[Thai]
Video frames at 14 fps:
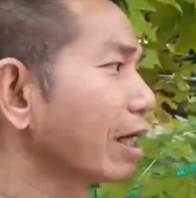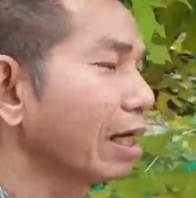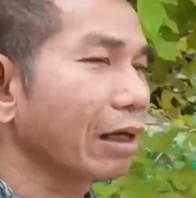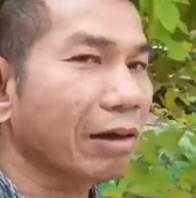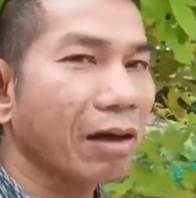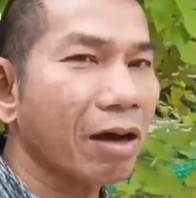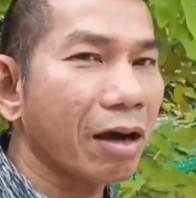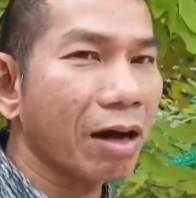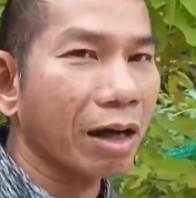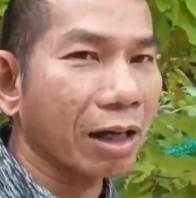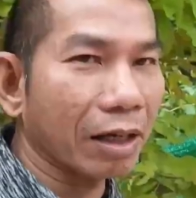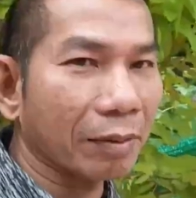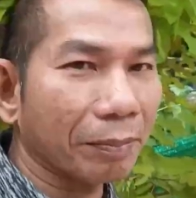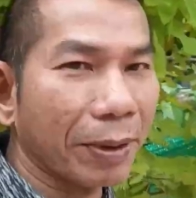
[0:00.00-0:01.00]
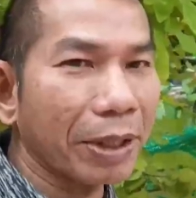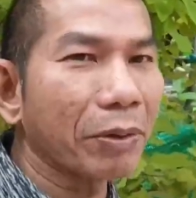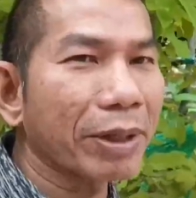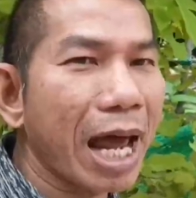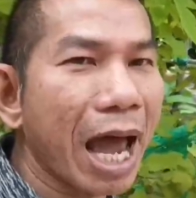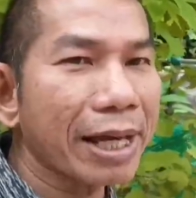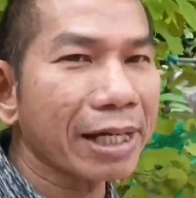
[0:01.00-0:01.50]
แล้วก็ไปดู
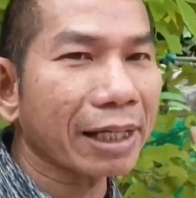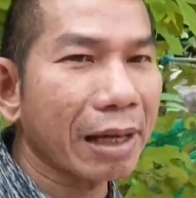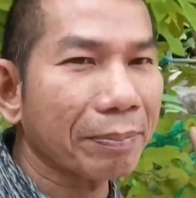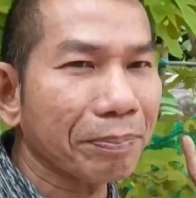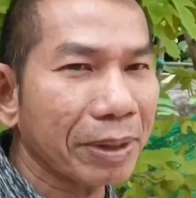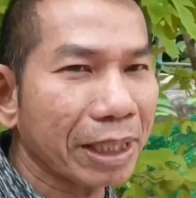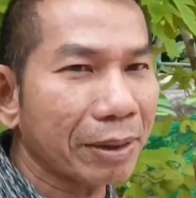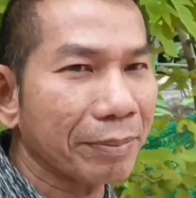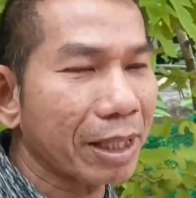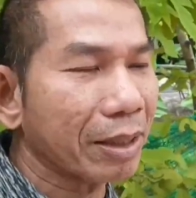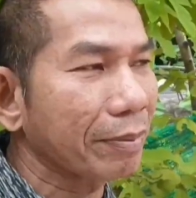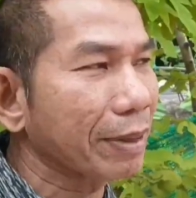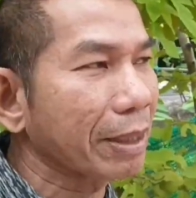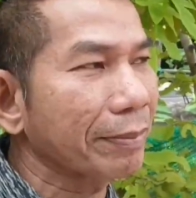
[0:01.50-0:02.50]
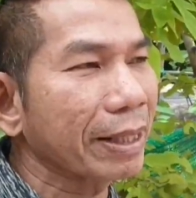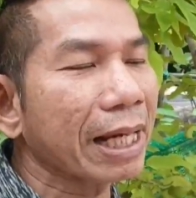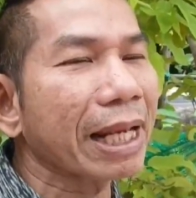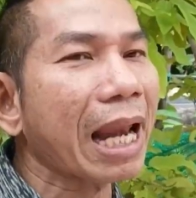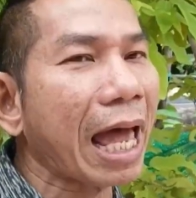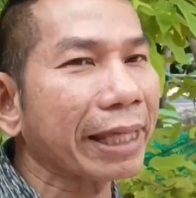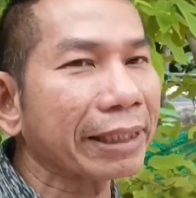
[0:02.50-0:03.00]
ได้นะครับมีมีมีมี
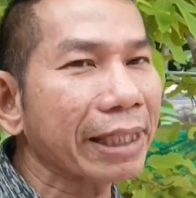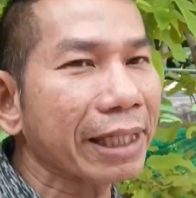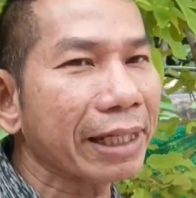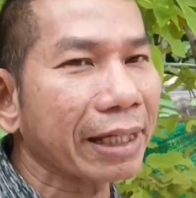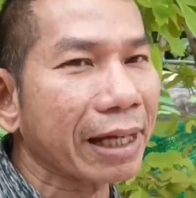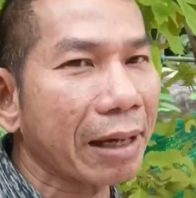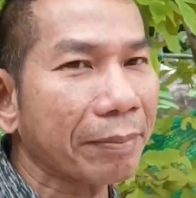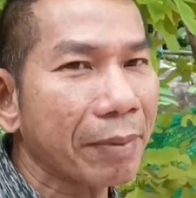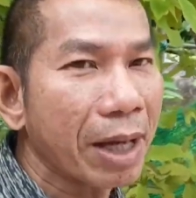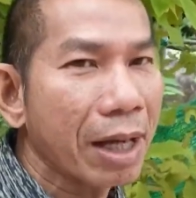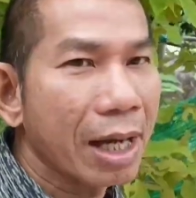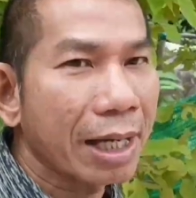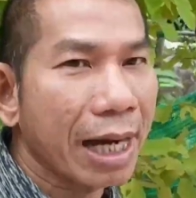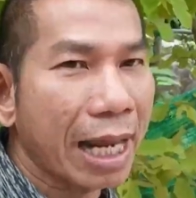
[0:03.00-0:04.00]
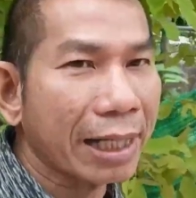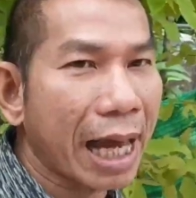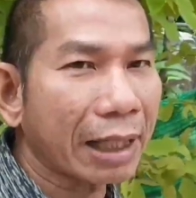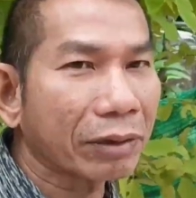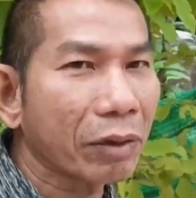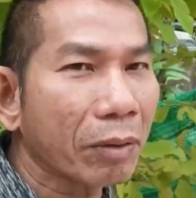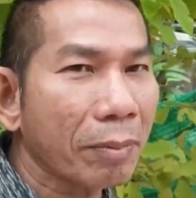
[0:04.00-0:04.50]
หลาย ๆที่นะครับ ร้านค้า
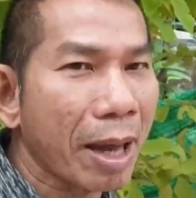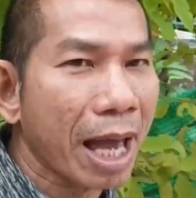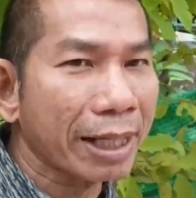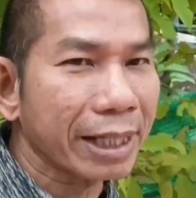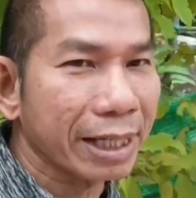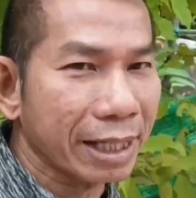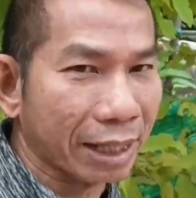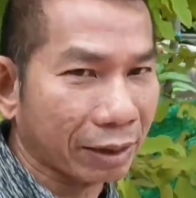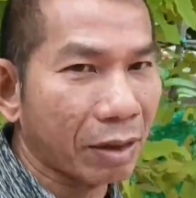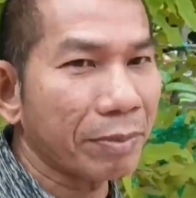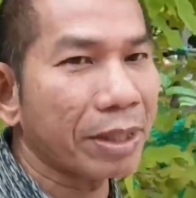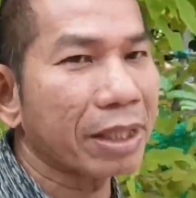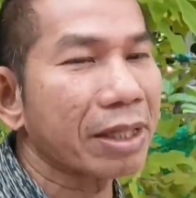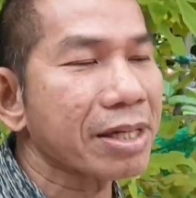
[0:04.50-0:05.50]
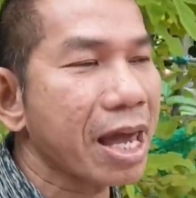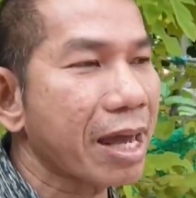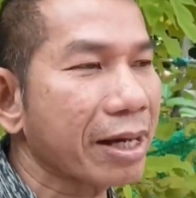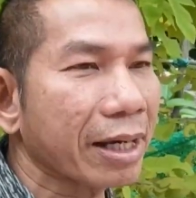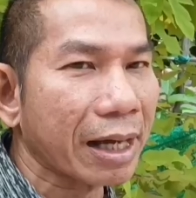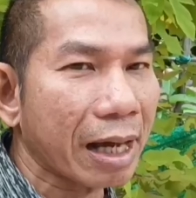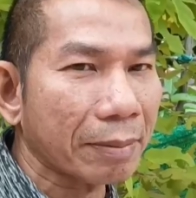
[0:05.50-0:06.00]
ต้นไม้ในเน็ตก็มีเยอะแยะ
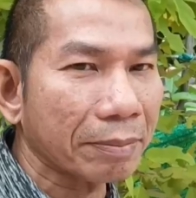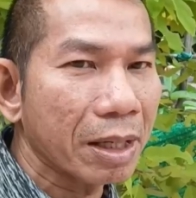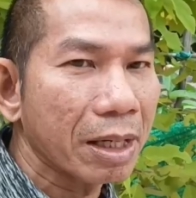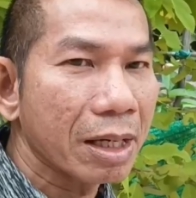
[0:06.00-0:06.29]
ครับ